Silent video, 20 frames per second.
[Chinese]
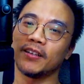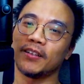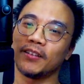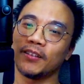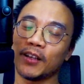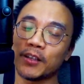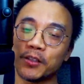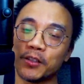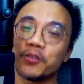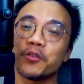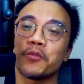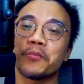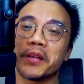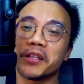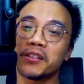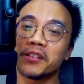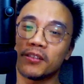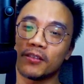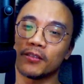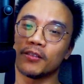它是有名
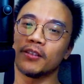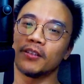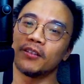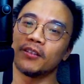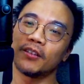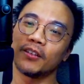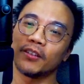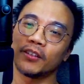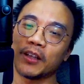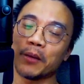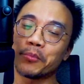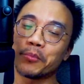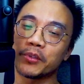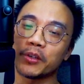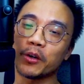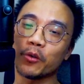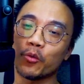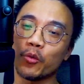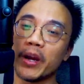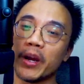词的，它不
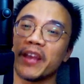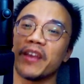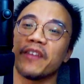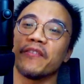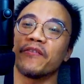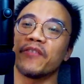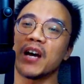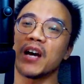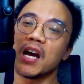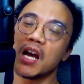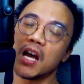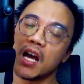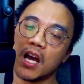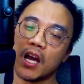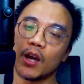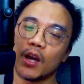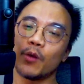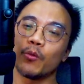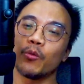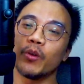叫
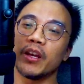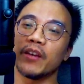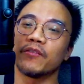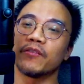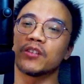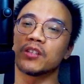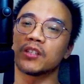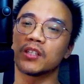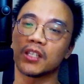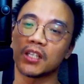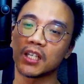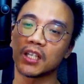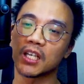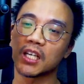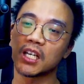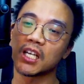wave，wave 是。